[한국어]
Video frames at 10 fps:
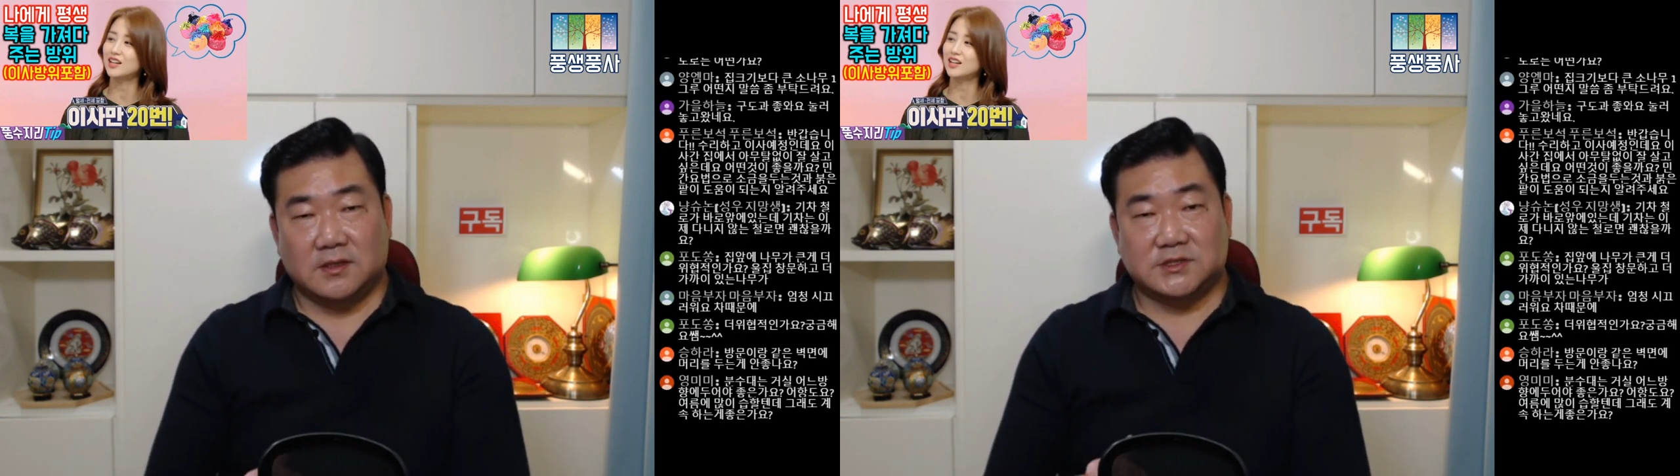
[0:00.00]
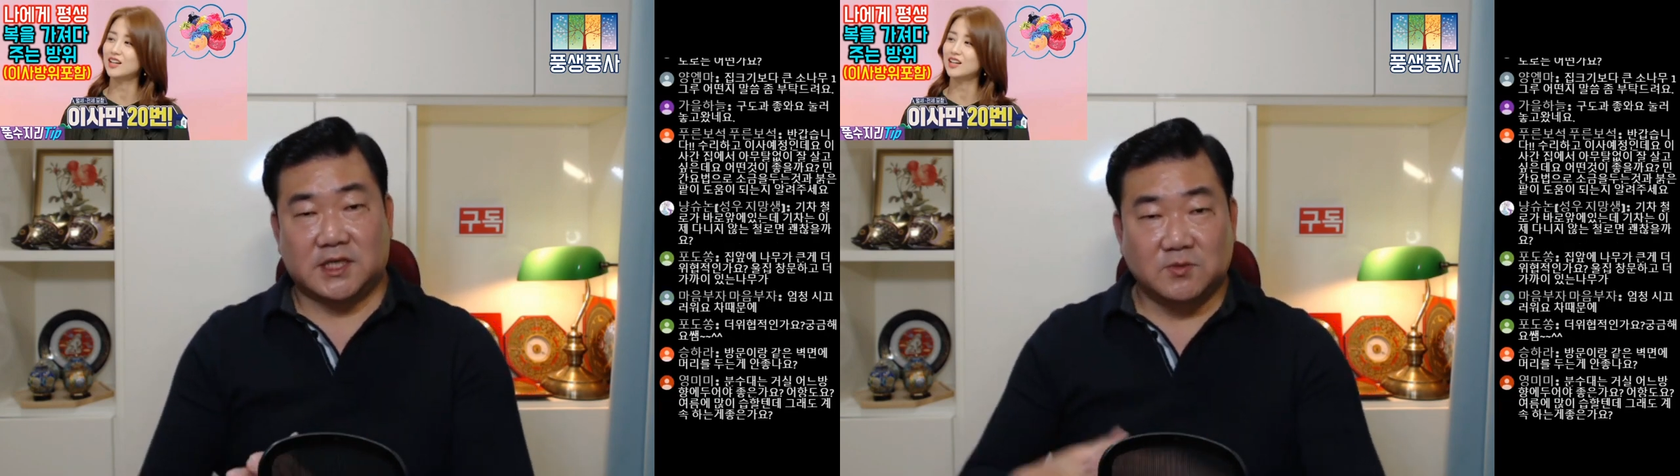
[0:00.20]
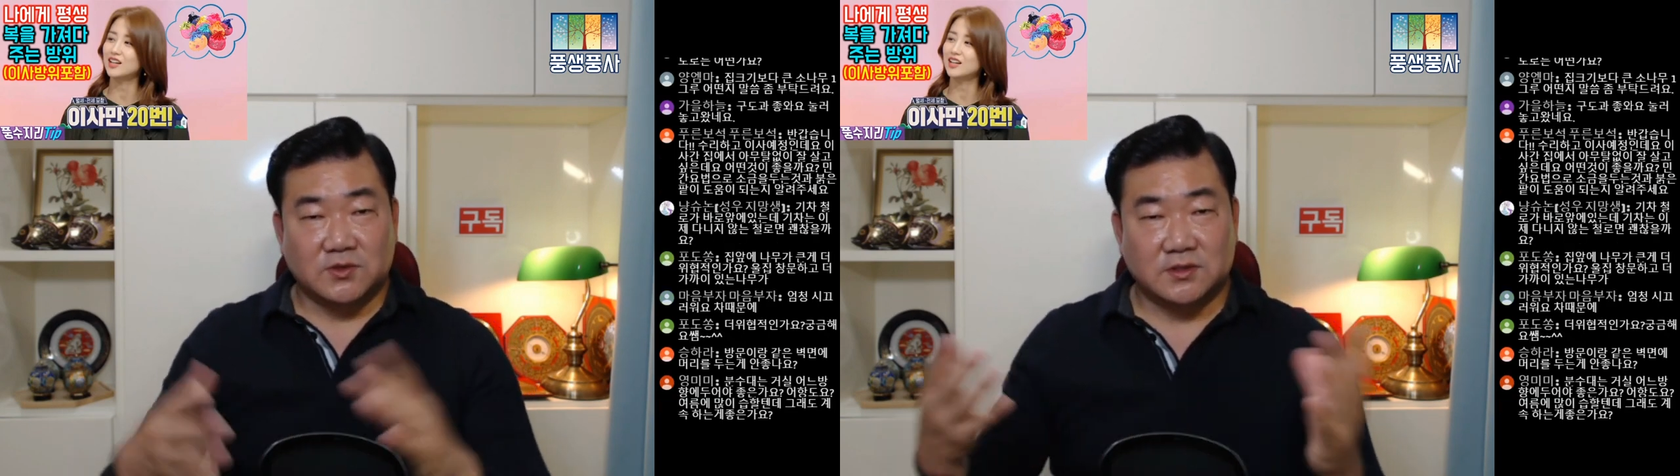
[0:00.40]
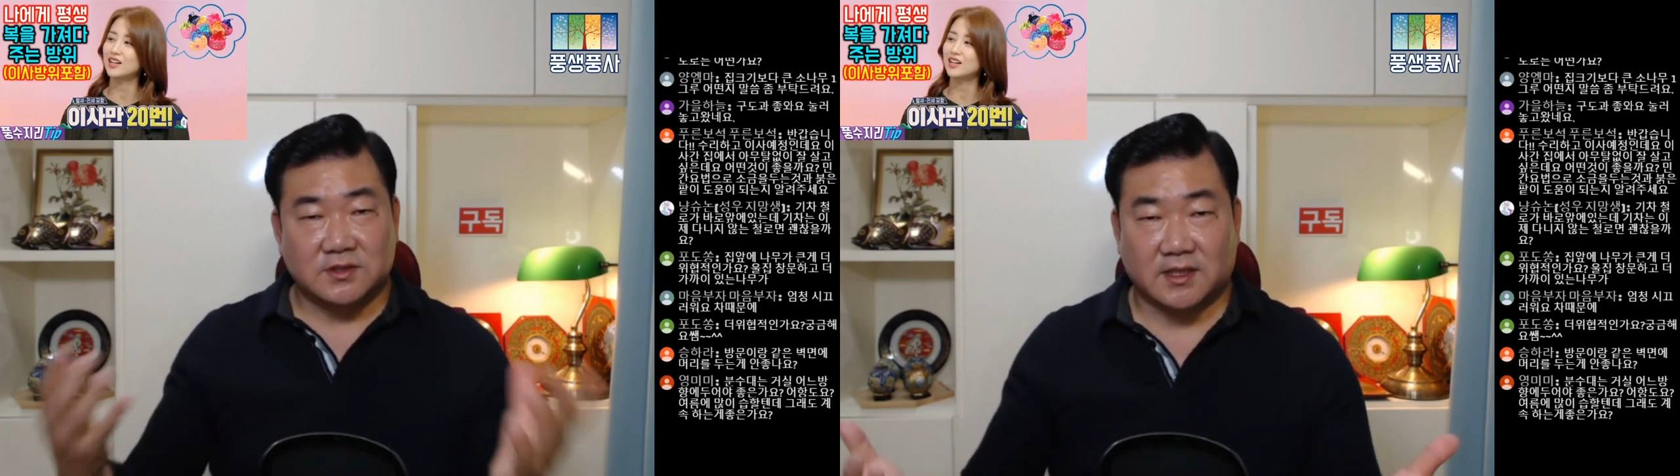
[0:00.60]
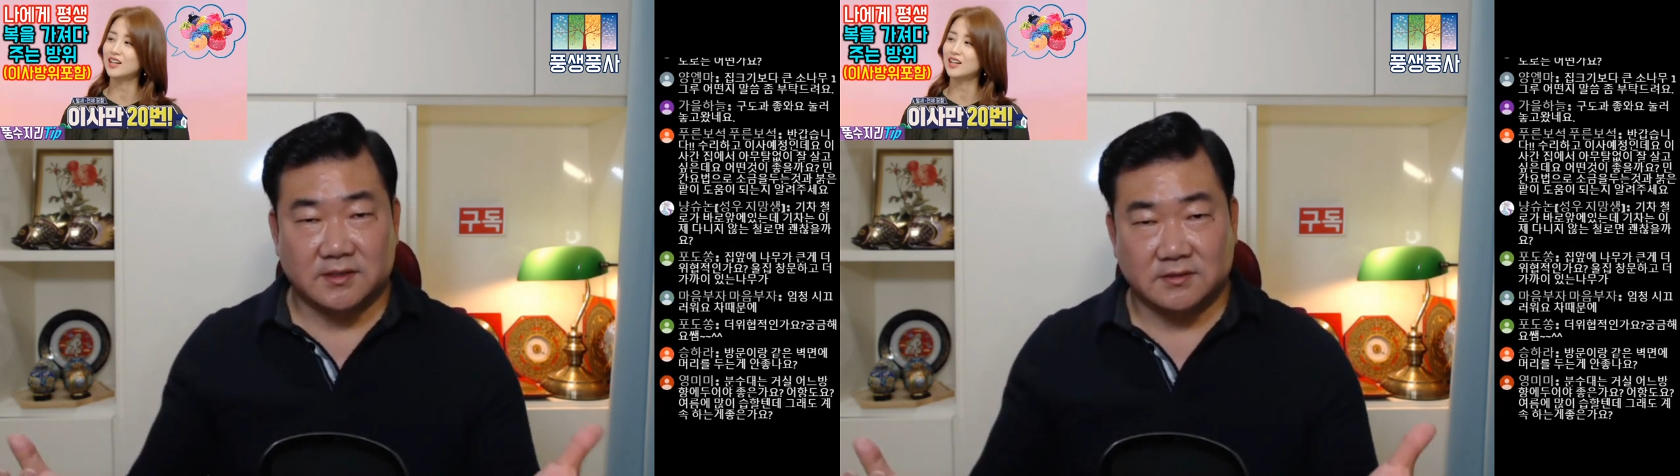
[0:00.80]
재물을
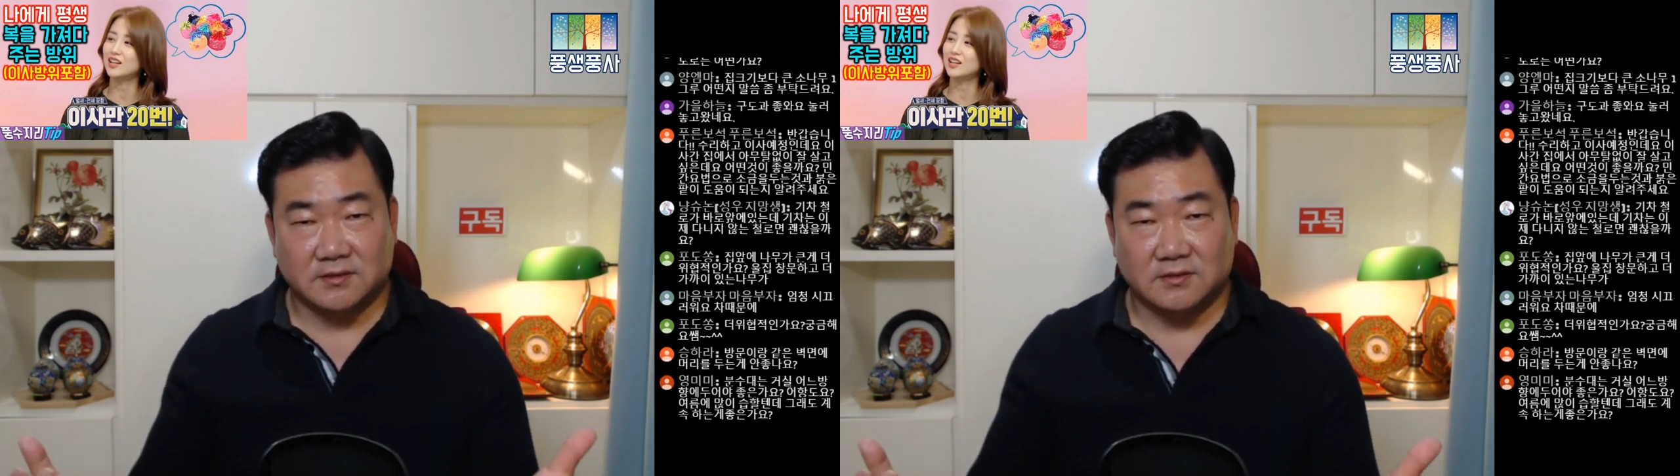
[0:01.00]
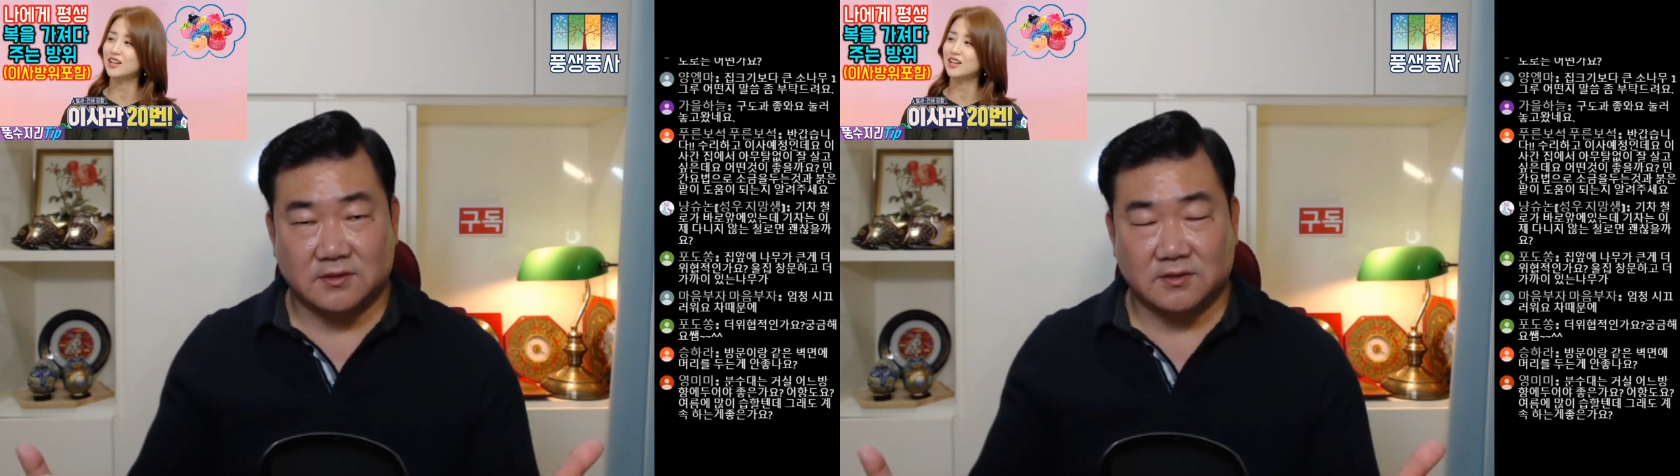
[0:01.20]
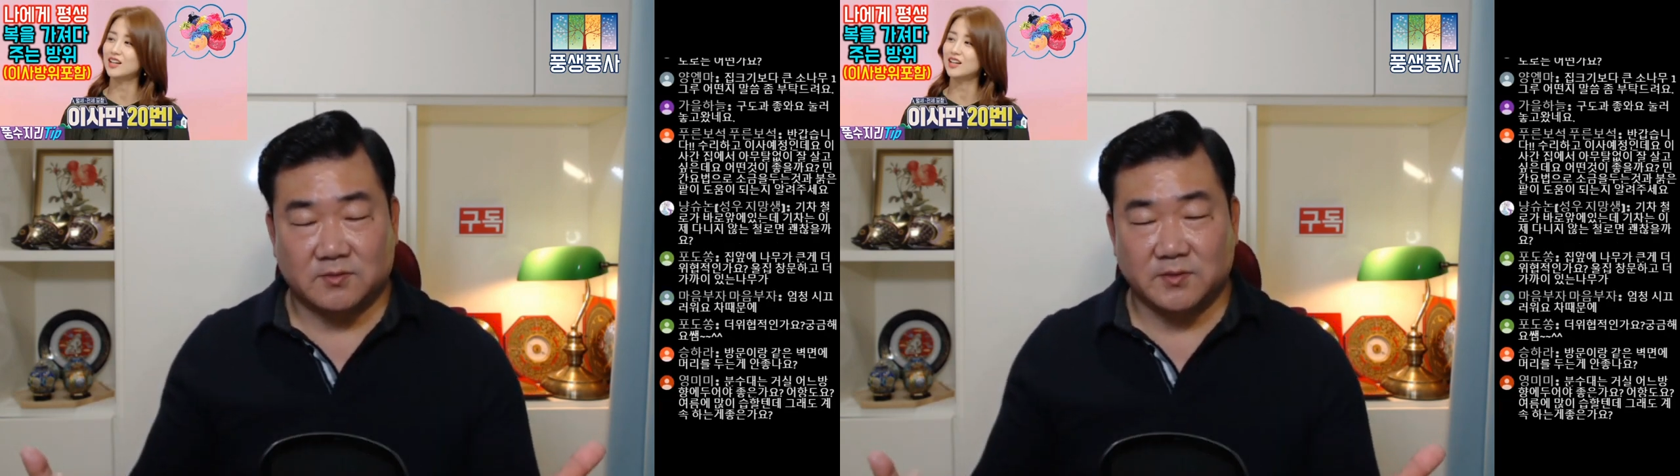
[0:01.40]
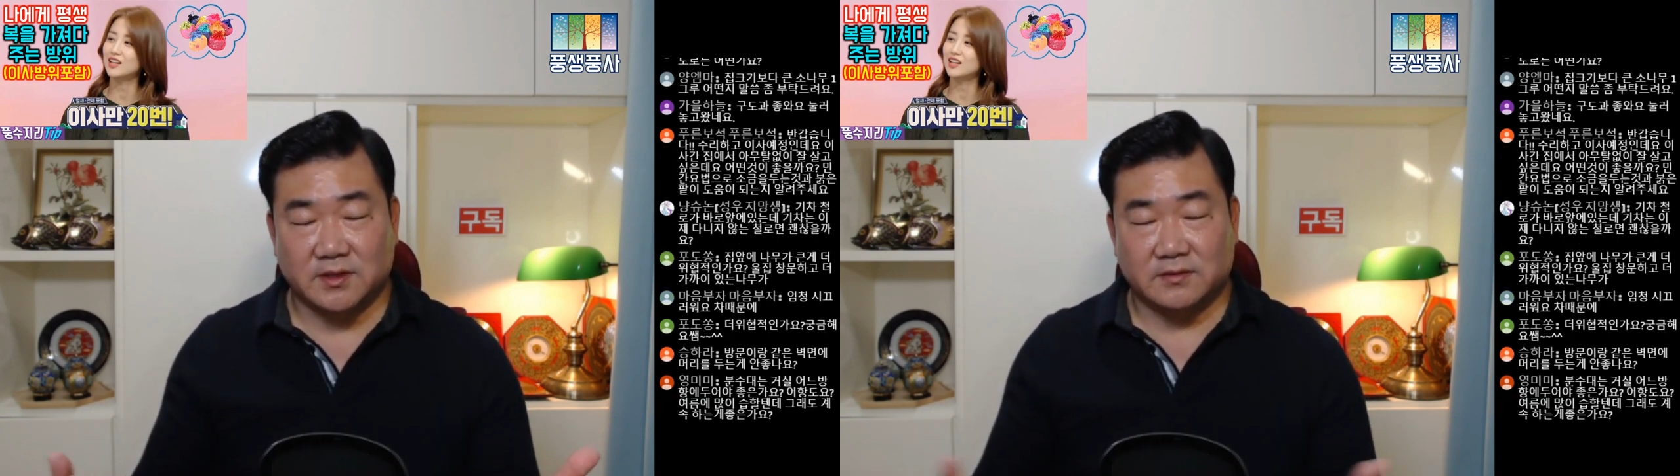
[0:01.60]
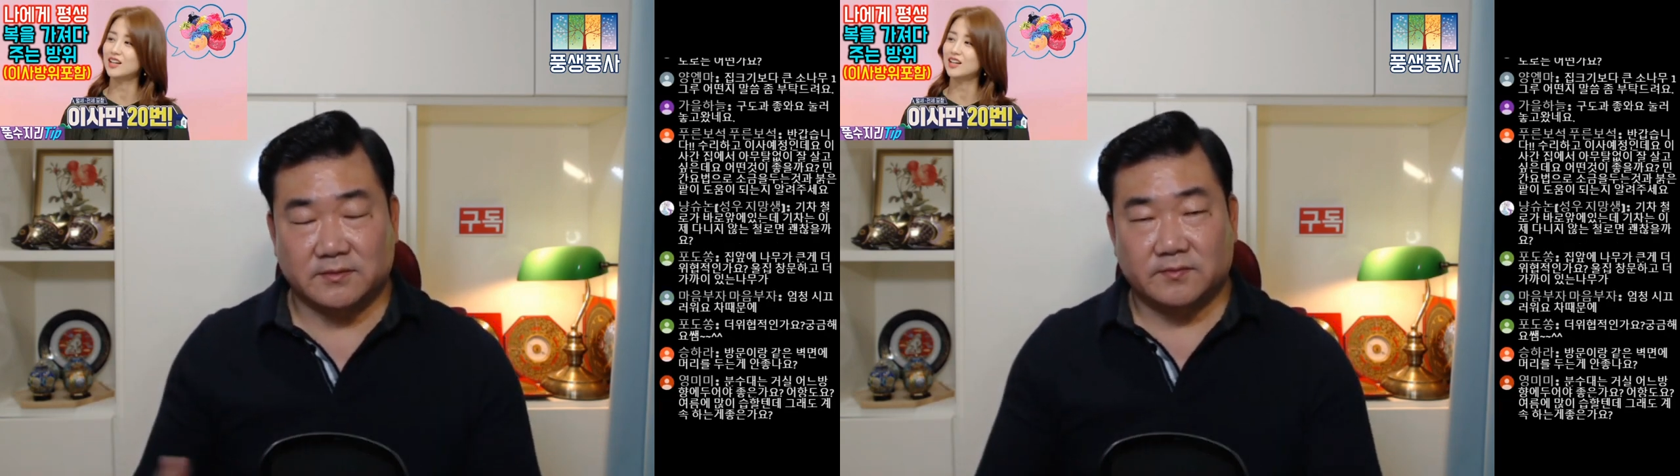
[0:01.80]
뜻하는 거
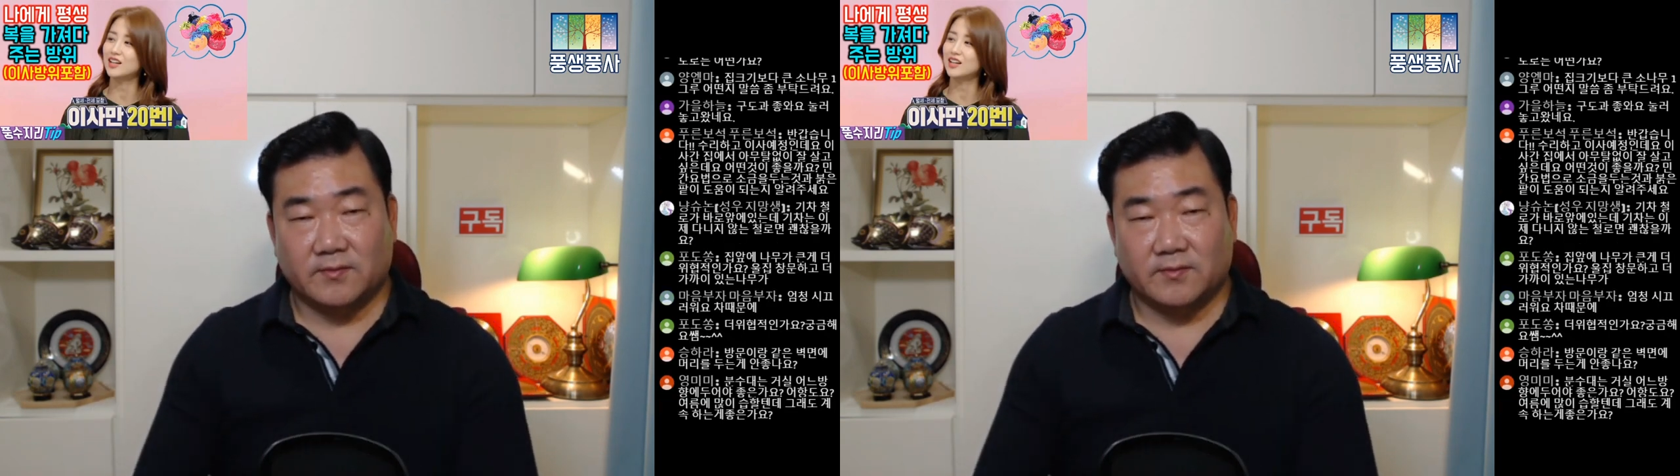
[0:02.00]
보면